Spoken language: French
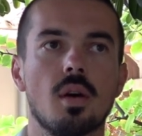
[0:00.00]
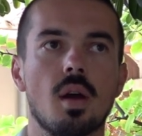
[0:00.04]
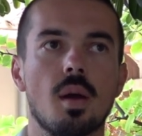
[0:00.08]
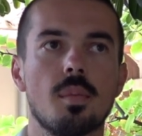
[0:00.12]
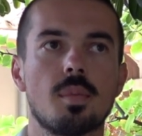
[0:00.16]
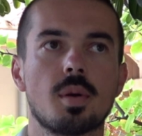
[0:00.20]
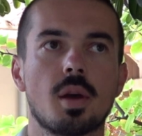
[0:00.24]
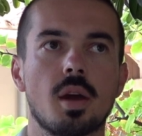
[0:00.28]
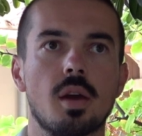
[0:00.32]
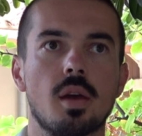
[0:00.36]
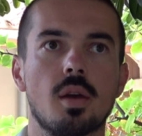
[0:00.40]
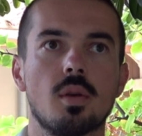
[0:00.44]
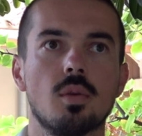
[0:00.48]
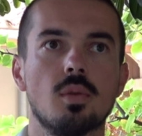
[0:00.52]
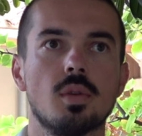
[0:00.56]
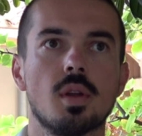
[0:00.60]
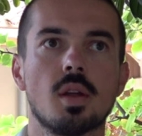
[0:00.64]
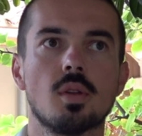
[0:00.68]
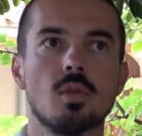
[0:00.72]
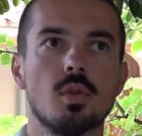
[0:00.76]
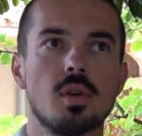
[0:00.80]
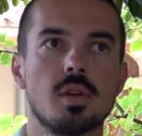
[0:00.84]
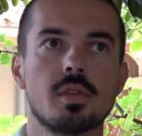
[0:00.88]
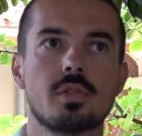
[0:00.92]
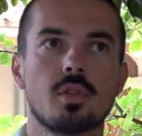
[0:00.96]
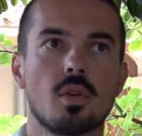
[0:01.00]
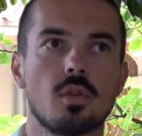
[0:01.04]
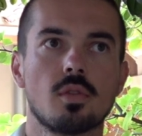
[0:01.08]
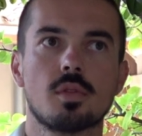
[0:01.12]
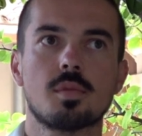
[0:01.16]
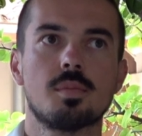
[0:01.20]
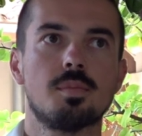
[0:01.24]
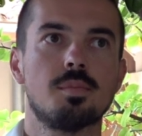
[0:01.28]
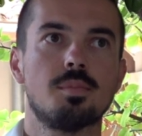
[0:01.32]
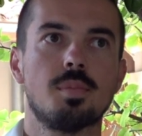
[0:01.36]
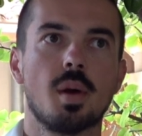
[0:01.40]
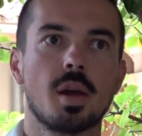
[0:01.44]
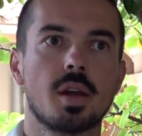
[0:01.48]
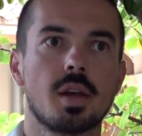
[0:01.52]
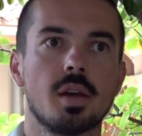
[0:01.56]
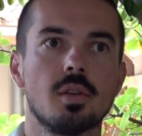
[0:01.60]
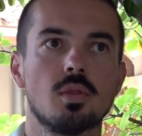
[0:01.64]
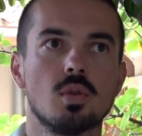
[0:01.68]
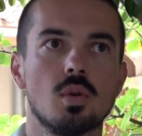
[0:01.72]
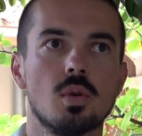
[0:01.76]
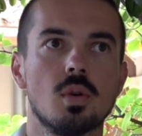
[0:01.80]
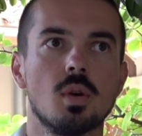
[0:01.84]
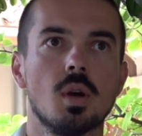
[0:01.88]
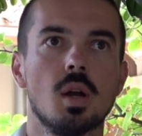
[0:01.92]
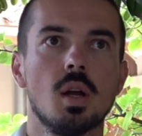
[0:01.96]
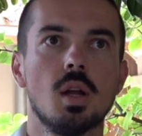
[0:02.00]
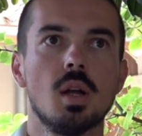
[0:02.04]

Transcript: après une adolescence pas catho.